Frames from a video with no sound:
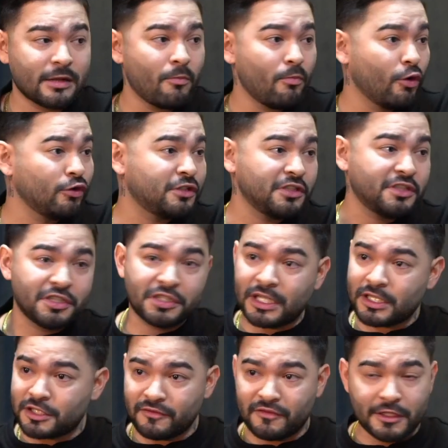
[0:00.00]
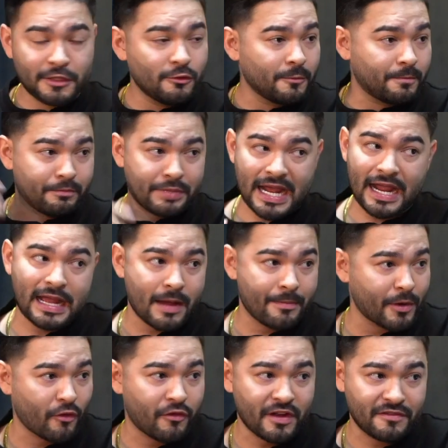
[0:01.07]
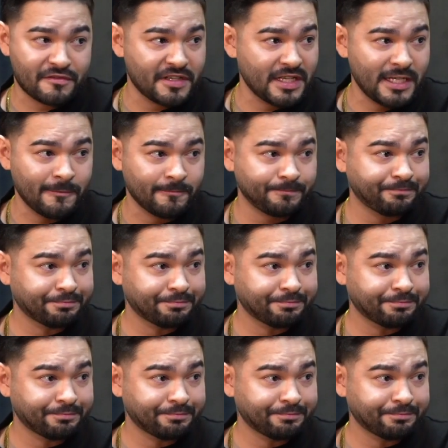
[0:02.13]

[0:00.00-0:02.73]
é um monte de gente vindo pra cá, pra Alphaville,